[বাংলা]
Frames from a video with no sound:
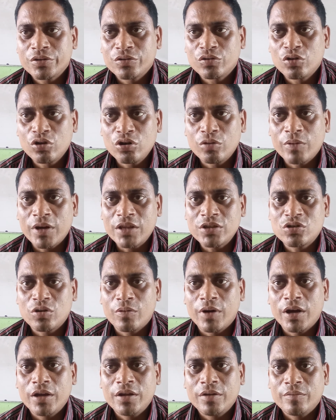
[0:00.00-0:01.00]
ধন্যবাদ
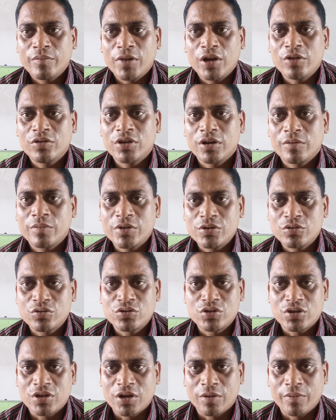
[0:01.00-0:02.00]
সবাই ভালো থাকবে
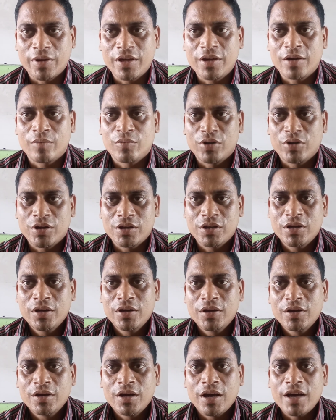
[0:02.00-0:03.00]
সুস্থ থাকবে এই কামায়
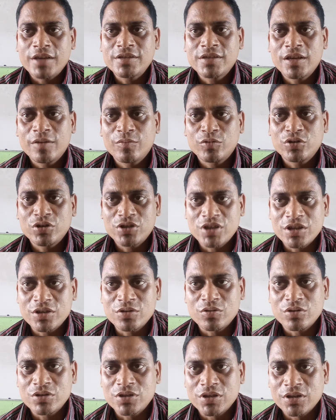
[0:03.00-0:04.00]
আজকের মতো শেষ
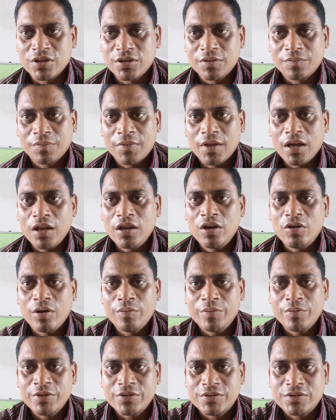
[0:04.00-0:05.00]
করছে আল্লাহ
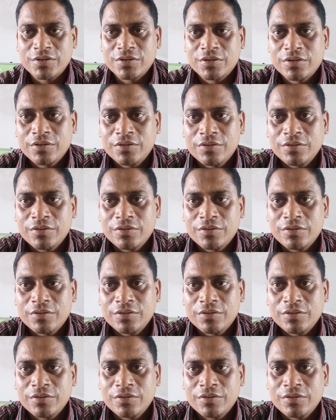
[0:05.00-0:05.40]
হাফেজ